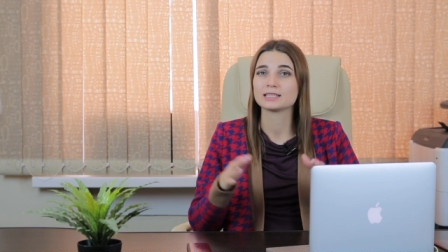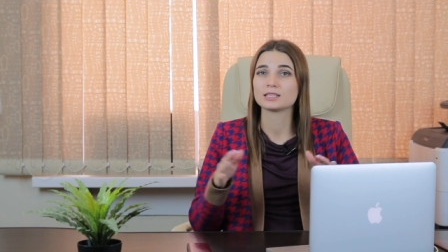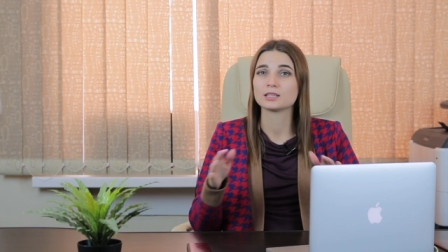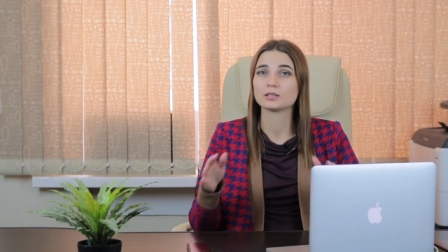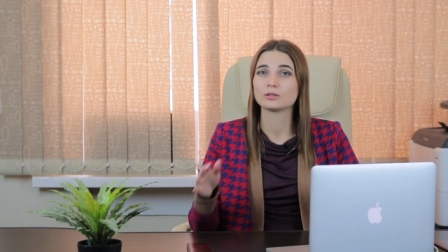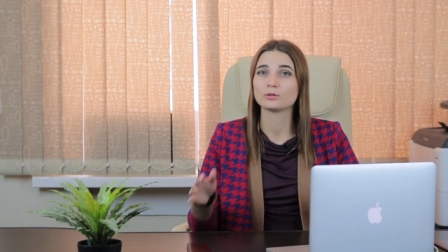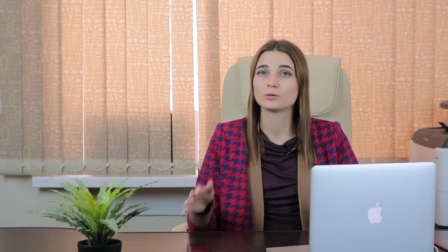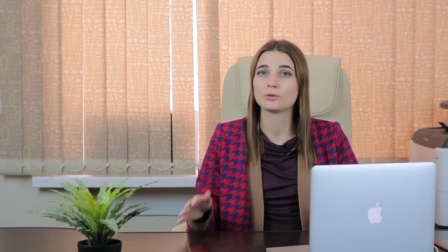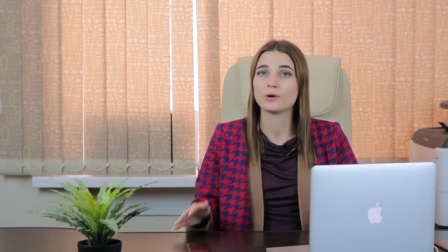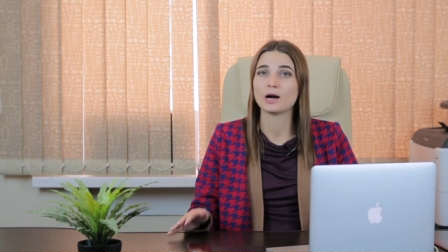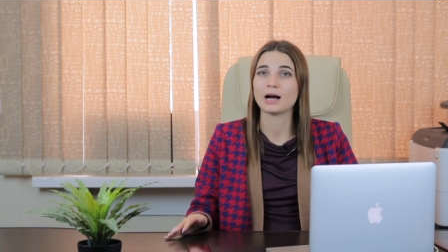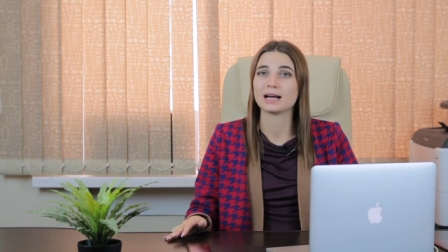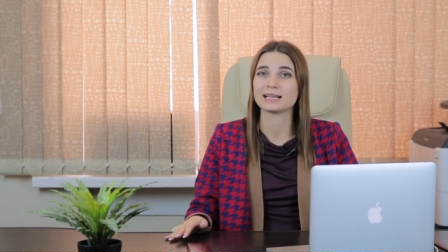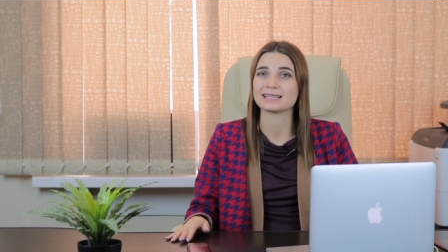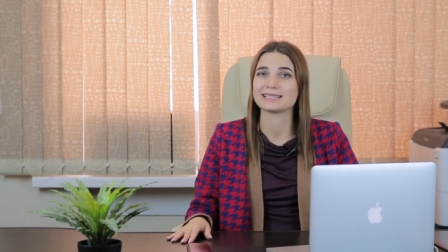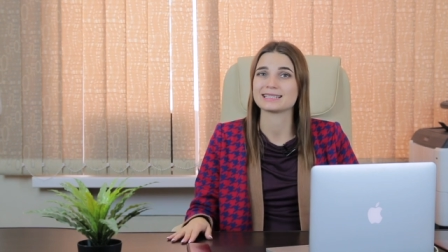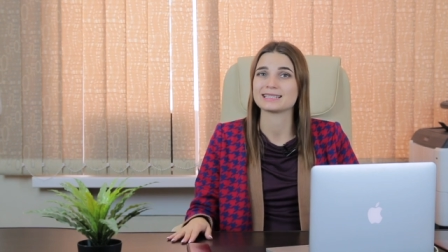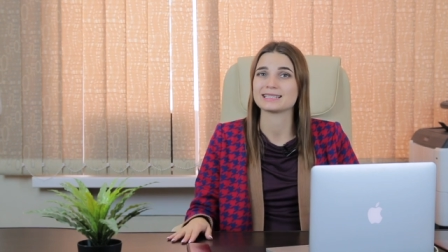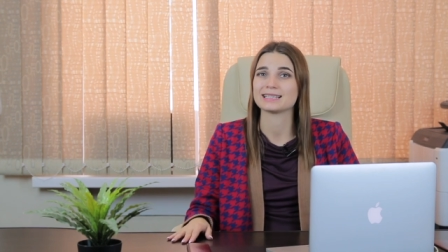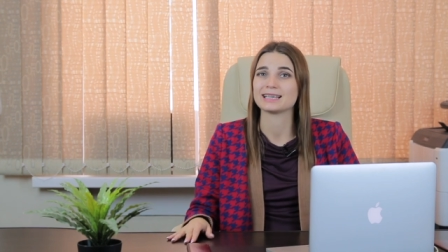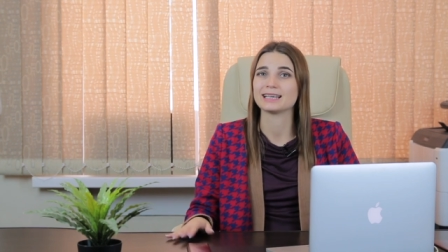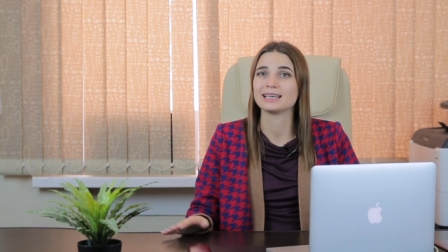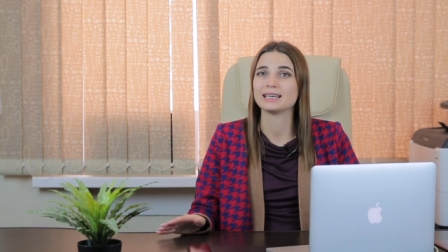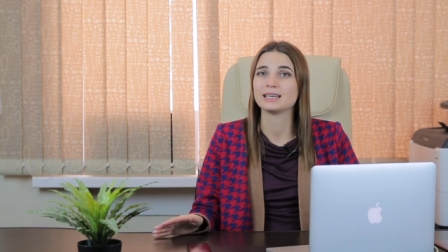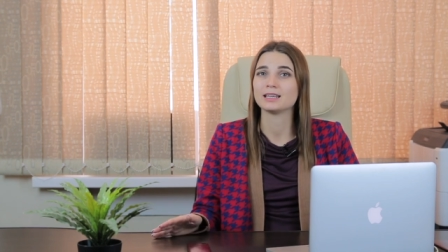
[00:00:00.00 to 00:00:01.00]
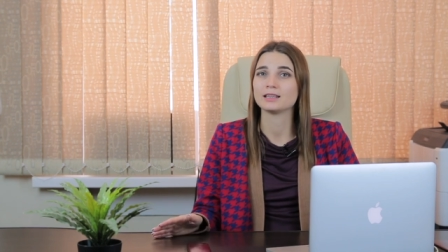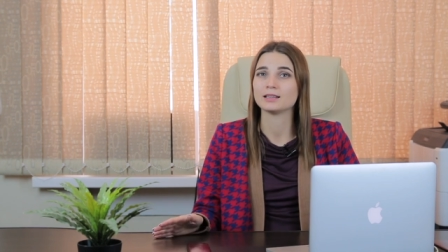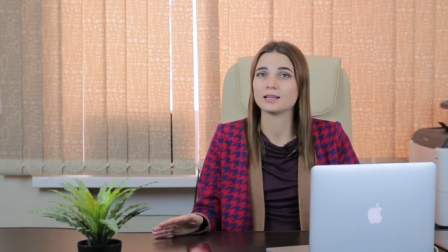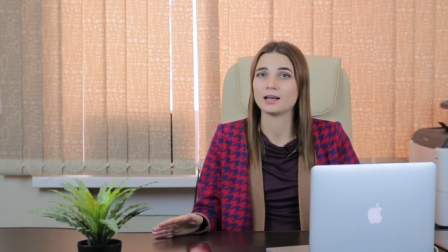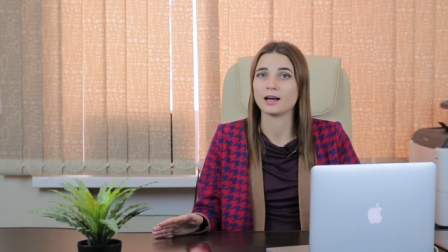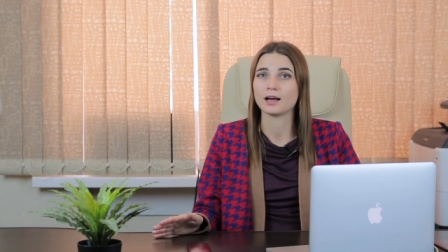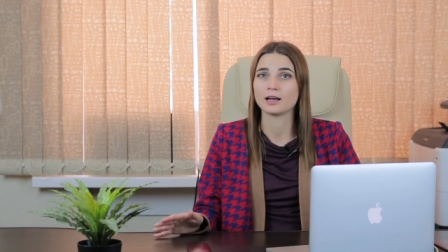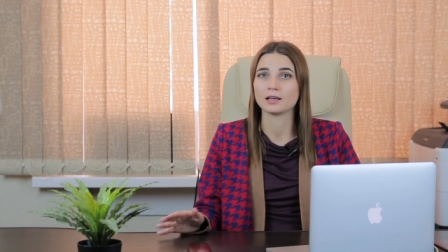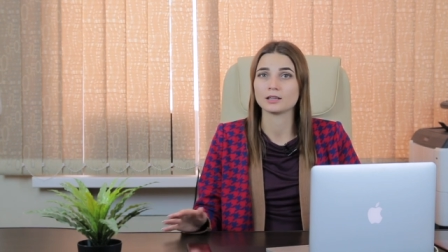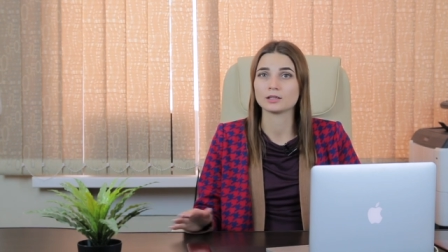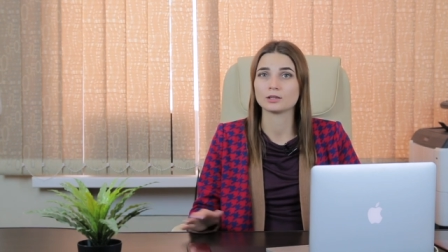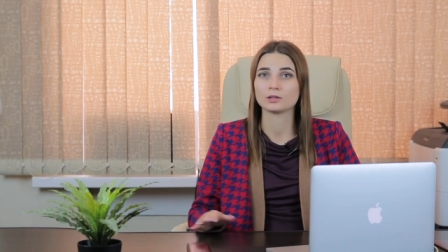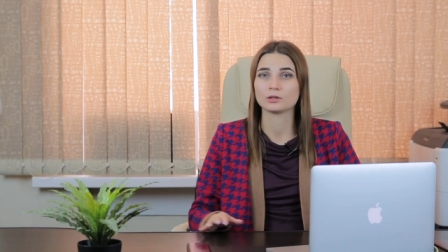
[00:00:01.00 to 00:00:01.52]
ситуация
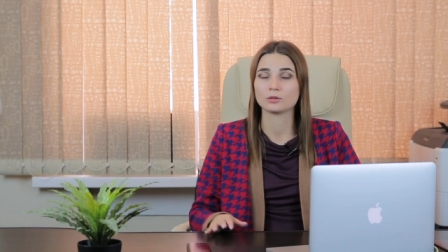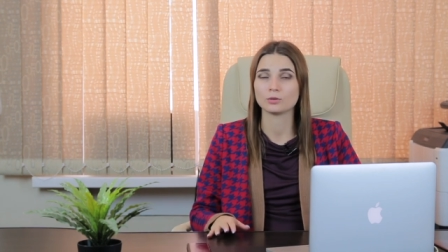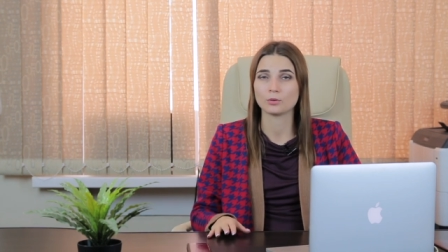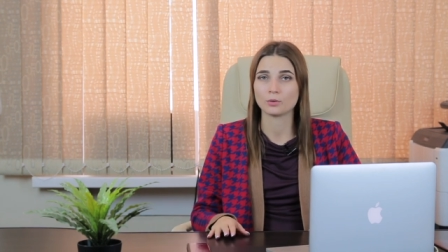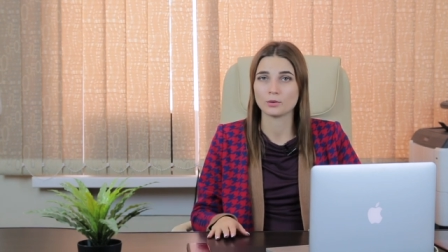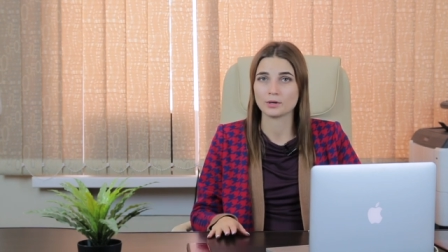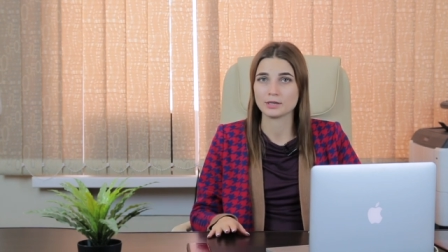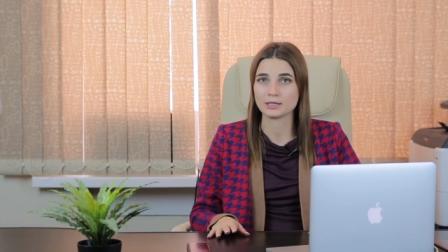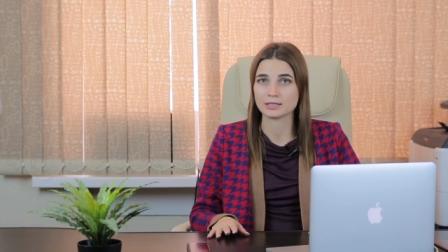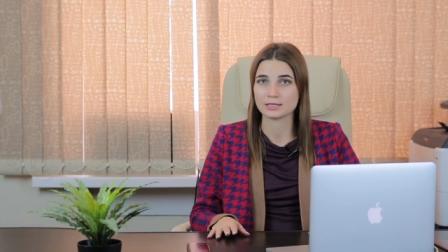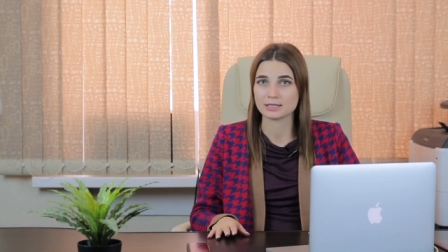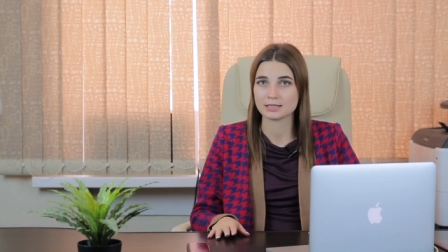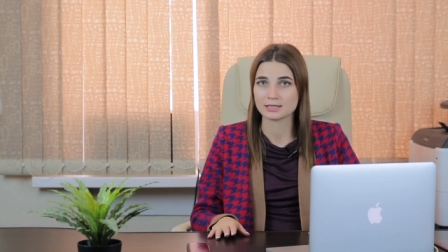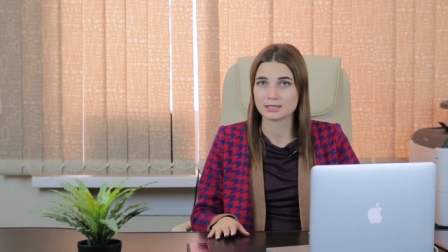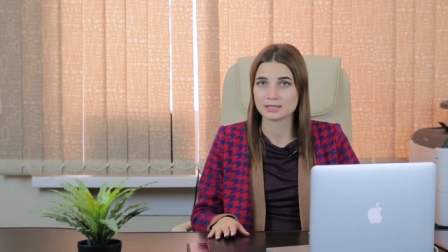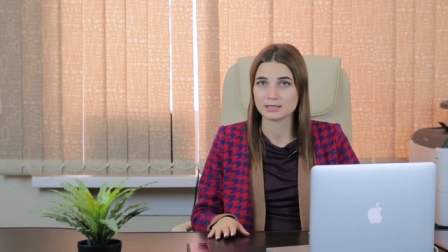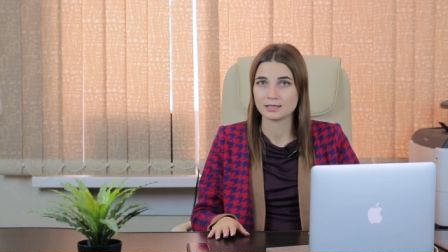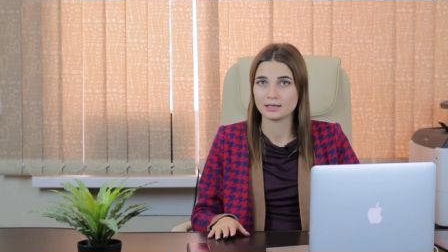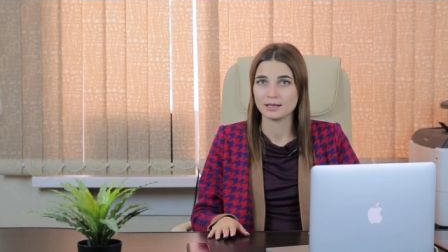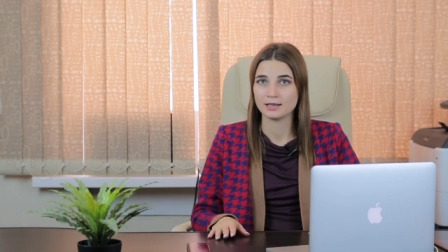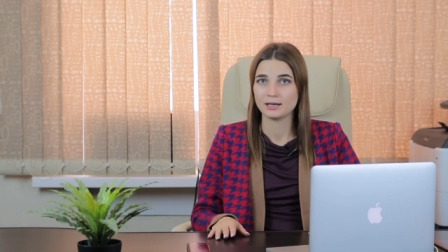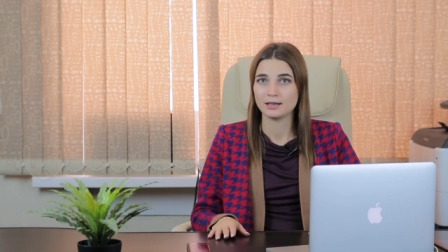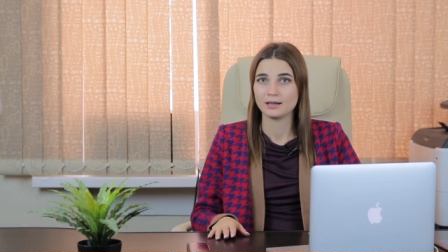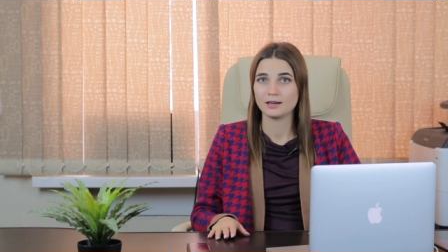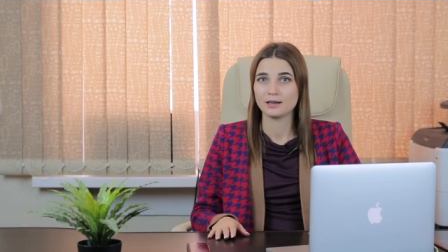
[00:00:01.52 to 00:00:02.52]
иная, то есть